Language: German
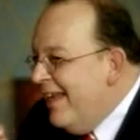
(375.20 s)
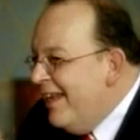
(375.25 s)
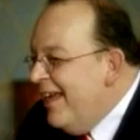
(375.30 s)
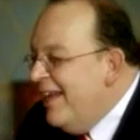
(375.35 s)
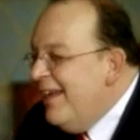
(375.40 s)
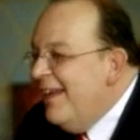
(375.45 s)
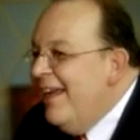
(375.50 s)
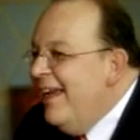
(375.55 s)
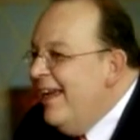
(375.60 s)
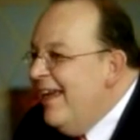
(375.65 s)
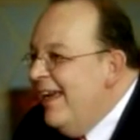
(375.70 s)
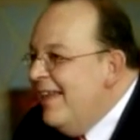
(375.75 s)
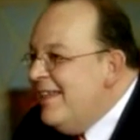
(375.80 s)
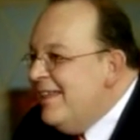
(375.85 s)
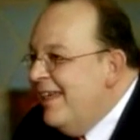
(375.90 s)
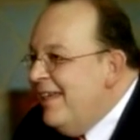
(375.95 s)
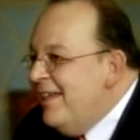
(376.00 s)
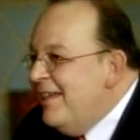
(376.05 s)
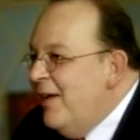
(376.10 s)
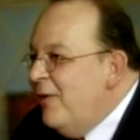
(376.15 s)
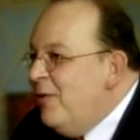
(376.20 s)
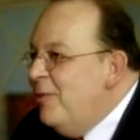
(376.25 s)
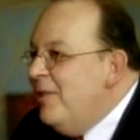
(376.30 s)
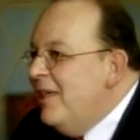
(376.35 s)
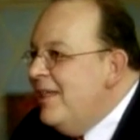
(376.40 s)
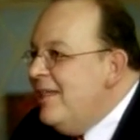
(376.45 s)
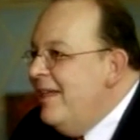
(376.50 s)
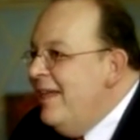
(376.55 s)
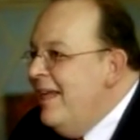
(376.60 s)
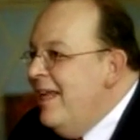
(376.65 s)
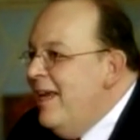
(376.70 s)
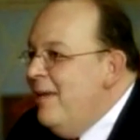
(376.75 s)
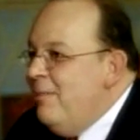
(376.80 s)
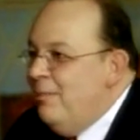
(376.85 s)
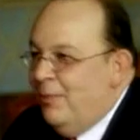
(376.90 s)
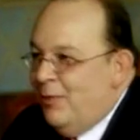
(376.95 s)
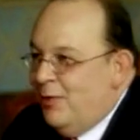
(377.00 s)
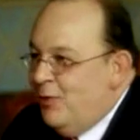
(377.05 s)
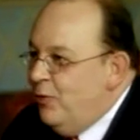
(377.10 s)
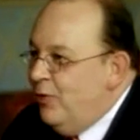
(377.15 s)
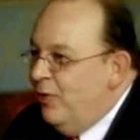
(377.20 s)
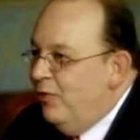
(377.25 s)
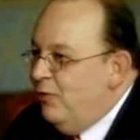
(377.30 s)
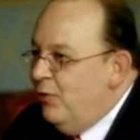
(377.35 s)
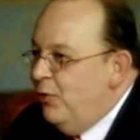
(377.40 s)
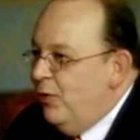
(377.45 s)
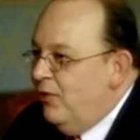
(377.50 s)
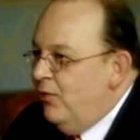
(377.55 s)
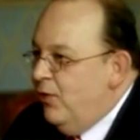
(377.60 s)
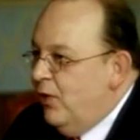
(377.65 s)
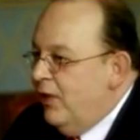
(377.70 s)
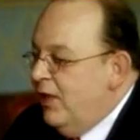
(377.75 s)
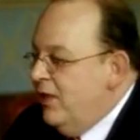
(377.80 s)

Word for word: Nein, nein, es geht darum, dass Leben zugeführt wird.